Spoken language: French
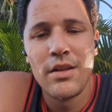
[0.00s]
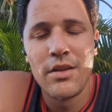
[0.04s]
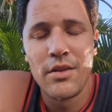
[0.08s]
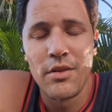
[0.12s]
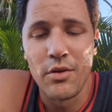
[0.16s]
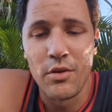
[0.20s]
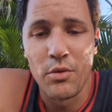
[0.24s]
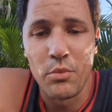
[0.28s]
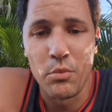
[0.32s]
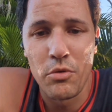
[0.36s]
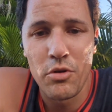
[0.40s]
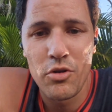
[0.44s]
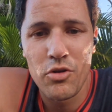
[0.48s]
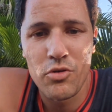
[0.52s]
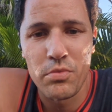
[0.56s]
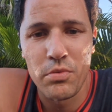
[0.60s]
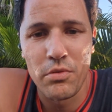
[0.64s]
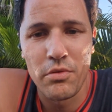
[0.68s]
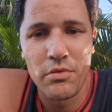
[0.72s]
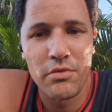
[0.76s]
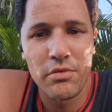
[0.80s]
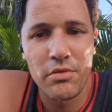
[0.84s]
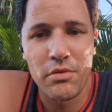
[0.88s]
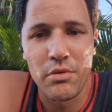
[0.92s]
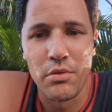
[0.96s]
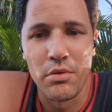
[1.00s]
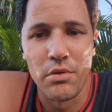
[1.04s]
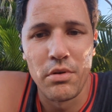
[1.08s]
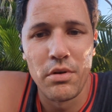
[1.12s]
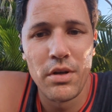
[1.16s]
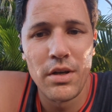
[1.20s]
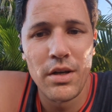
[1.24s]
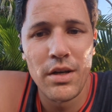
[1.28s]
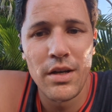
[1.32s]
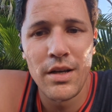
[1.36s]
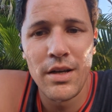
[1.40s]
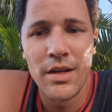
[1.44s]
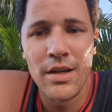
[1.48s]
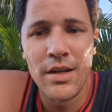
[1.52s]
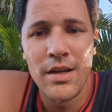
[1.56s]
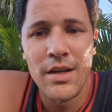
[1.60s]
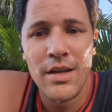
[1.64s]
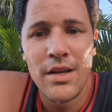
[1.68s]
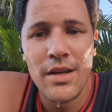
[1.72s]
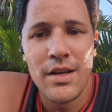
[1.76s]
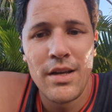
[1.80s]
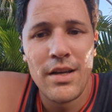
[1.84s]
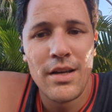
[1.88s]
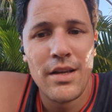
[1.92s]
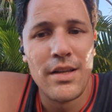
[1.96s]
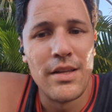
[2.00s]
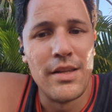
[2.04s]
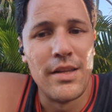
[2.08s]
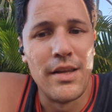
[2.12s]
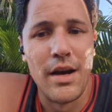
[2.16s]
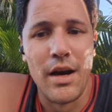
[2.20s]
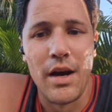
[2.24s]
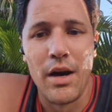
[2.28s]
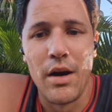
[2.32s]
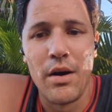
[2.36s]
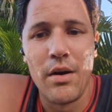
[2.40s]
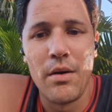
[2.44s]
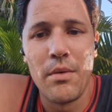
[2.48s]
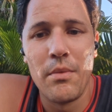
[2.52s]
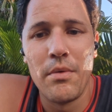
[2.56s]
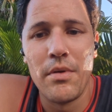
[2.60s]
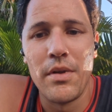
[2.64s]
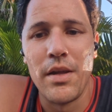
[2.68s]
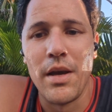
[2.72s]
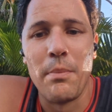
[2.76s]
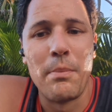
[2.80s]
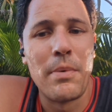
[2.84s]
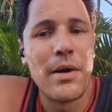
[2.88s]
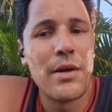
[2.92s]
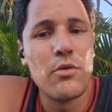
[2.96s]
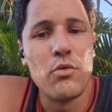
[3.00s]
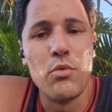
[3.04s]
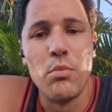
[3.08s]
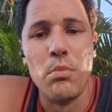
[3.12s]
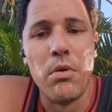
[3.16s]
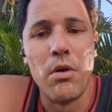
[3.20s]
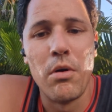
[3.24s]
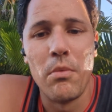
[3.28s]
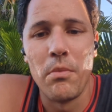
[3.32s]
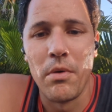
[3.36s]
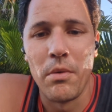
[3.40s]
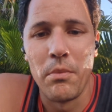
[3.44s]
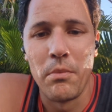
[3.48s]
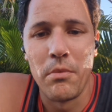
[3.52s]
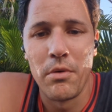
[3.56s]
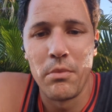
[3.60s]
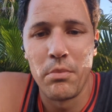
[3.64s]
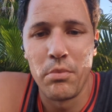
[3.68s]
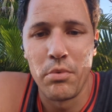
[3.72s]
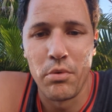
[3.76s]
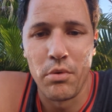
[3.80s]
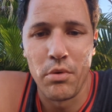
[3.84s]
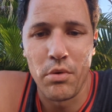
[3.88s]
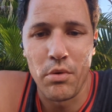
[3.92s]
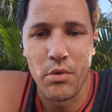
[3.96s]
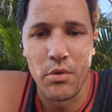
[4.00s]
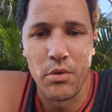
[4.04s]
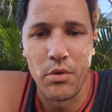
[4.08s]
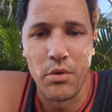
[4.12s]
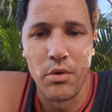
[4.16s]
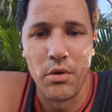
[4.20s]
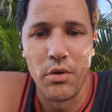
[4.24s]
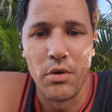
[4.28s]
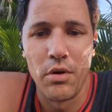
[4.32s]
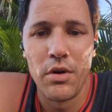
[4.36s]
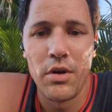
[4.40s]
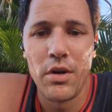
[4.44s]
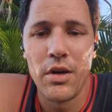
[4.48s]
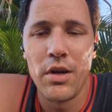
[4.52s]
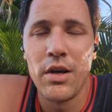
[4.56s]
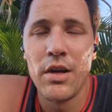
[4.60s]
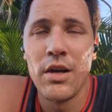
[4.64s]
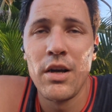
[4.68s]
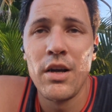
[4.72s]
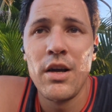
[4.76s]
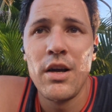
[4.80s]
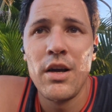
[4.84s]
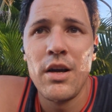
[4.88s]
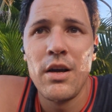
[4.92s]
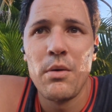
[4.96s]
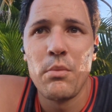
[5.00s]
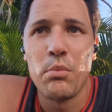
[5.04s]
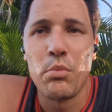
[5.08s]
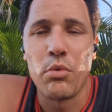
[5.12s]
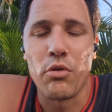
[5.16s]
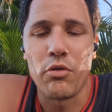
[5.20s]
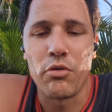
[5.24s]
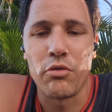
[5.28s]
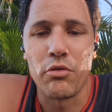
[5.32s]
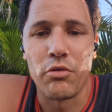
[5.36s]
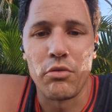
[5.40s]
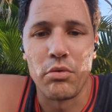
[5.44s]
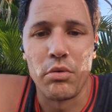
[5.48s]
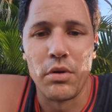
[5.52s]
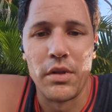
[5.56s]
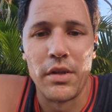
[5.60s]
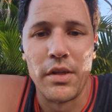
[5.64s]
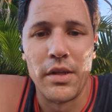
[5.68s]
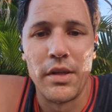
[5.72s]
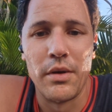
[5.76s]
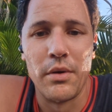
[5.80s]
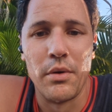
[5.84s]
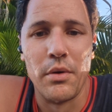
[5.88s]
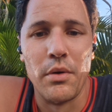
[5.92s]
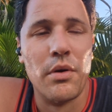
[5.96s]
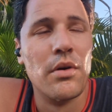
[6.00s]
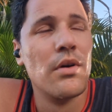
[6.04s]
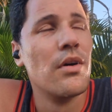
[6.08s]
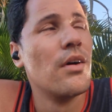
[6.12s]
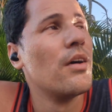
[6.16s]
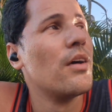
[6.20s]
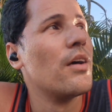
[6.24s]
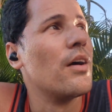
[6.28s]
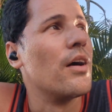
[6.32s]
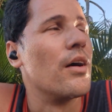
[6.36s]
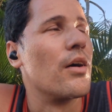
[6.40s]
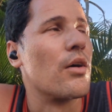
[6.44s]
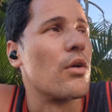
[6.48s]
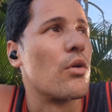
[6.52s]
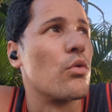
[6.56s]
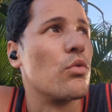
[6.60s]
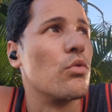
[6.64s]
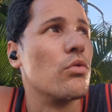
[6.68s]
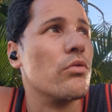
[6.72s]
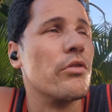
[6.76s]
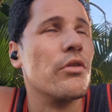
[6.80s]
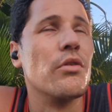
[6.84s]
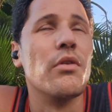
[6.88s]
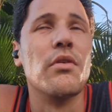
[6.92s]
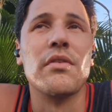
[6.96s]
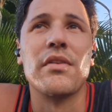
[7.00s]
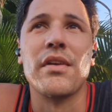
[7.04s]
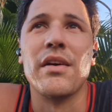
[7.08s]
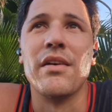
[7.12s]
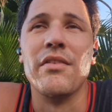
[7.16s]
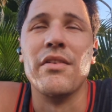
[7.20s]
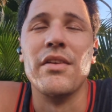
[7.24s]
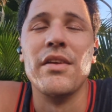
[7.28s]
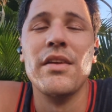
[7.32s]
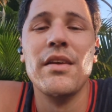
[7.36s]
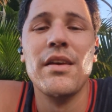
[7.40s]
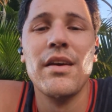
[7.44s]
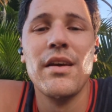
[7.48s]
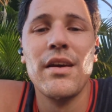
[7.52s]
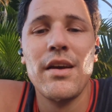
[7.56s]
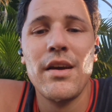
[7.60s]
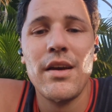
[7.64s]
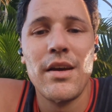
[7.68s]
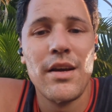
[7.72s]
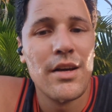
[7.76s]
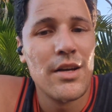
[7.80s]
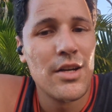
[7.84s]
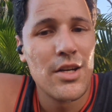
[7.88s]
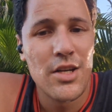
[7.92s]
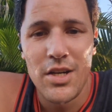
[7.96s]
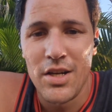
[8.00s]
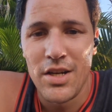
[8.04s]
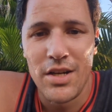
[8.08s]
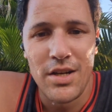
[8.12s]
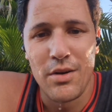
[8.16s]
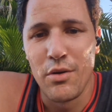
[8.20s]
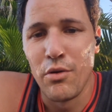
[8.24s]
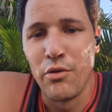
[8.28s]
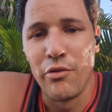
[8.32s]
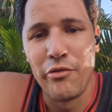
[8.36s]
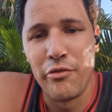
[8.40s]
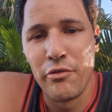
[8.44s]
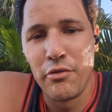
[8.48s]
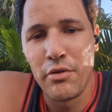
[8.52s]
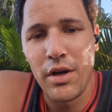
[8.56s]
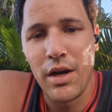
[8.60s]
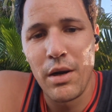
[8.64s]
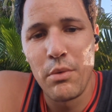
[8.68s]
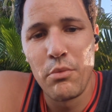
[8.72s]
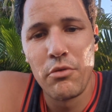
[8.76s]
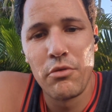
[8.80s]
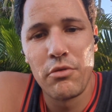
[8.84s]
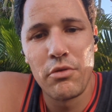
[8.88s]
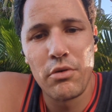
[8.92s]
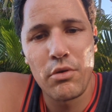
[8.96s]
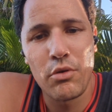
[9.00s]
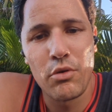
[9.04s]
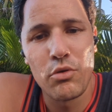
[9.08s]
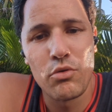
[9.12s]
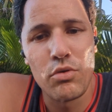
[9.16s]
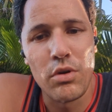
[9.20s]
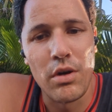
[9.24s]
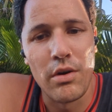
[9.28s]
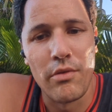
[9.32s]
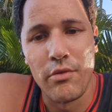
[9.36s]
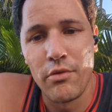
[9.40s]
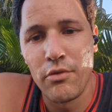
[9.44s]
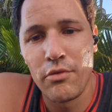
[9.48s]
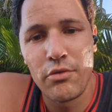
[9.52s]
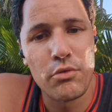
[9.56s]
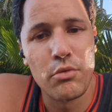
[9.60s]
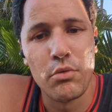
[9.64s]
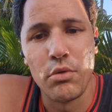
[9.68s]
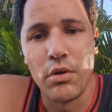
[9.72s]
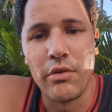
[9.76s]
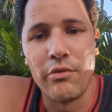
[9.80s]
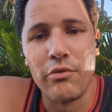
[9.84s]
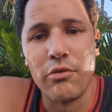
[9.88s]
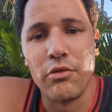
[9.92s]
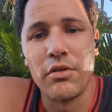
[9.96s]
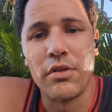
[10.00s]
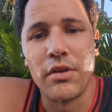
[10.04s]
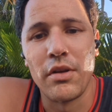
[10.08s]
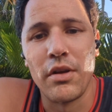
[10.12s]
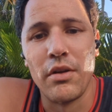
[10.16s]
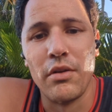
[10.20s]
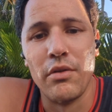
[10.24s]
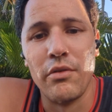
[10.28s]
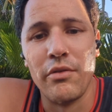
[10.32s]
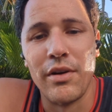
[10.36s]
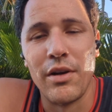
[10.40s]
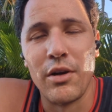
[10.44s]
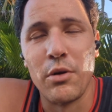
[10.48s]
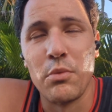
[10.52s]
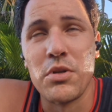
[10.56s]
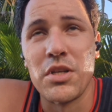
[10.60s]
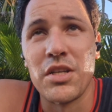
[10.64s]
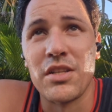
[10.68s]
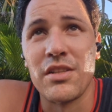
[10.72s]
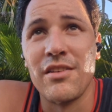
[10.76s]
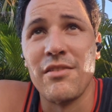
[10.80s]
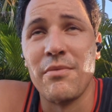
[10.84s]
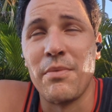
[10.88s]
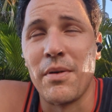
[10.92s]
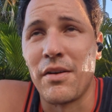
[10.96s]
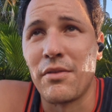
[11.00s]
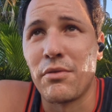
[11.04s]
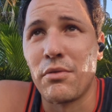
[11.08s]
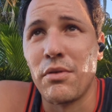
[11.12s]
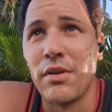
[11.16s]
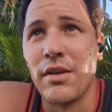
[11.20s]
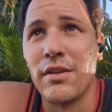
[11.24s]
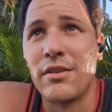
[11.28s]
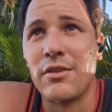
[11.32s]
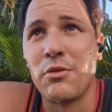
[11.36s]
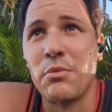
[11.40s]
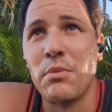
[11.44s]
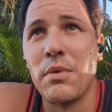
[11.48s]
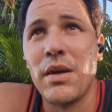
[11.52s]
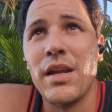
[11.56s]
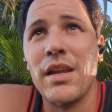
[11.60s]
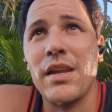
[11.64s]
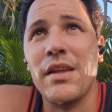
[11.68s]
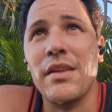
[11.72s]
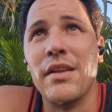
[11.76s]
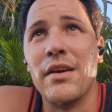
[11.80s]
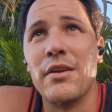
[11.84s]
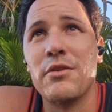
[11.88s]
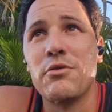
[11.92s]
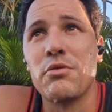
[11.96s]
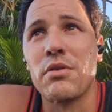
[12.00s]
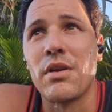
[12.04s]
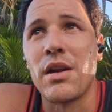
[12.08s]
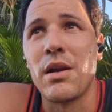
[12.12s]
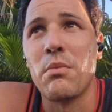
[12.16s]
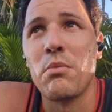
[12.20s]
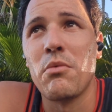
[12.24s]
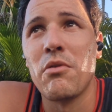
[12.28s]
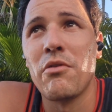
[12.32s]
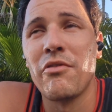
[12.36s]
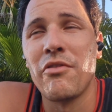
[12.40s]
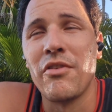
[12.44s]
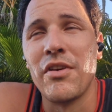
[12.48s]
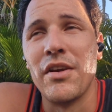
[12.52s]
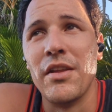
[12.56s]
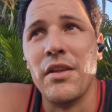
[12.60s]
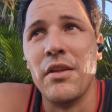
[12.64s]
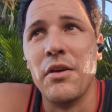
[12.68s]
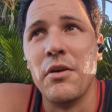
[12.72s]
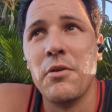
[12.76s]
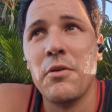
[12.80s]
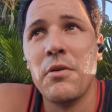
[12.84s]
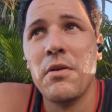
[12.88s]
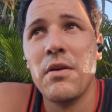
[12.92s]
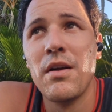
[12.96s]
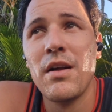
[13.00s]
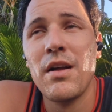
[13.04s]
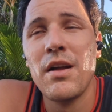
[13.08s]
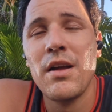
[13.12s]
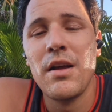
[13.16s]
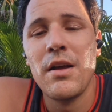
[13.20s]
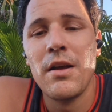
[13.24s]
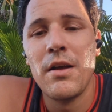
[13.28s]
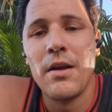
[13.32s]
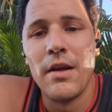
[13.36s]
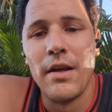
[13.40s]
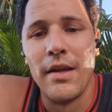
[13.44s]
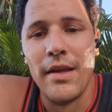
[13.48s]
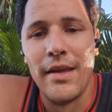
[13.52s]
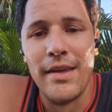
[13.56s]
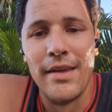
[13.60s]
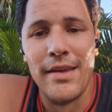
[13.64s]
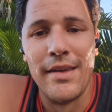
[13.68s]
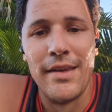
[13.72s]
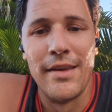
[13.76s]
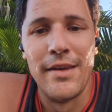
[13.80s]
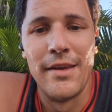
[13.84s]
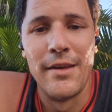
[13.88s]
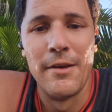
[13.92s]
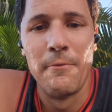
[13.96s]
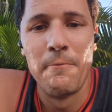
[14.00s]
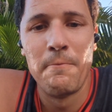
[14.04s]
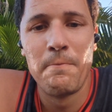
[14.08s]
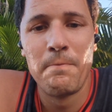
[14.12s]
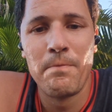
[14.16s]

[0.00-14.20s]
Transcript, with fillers: Donc moi je pense que il n'y a, a, pas de bon moment pour, pour se souhaiter un renouveau dans sa vie au fur et à mesure que tu avances, tu dois te fixer un nouvel objectif parce que l'être humain, il est naturellement feignant et